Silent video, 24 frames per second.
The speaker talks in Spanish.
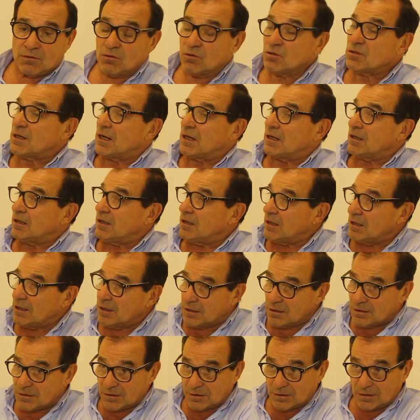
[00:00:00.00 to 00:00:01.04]
los
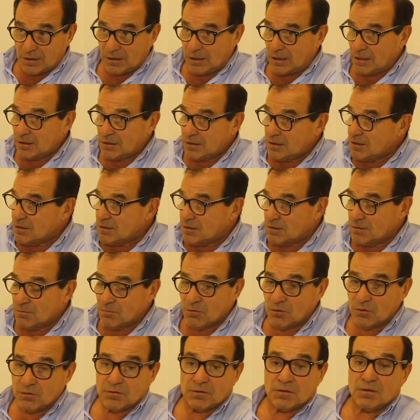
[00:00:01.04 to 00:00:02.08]
alquileres están
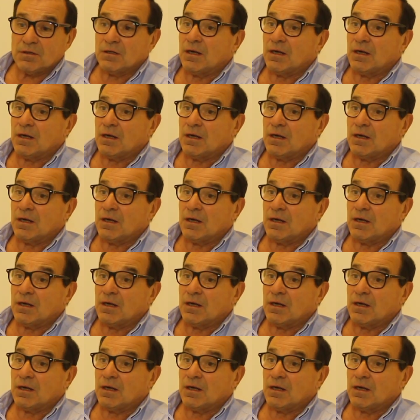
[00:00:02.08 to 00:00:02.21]
altísimos,